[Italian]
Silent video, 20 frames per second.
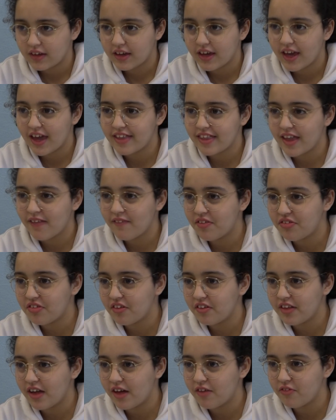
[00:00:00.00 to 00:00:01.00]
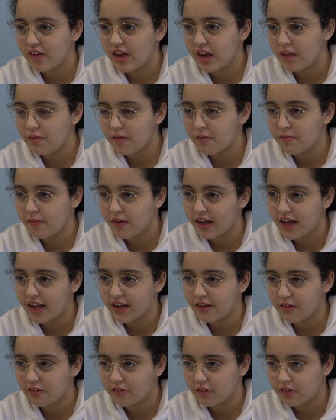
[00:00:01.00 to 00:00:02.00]
Che età bisogna avere per
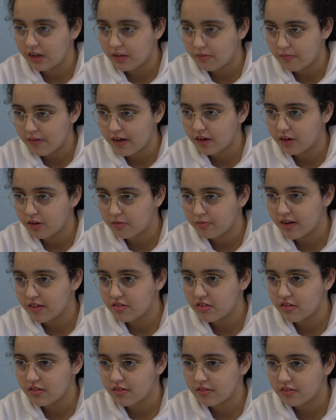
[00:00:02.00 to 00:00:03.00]
pagare con il bancomat?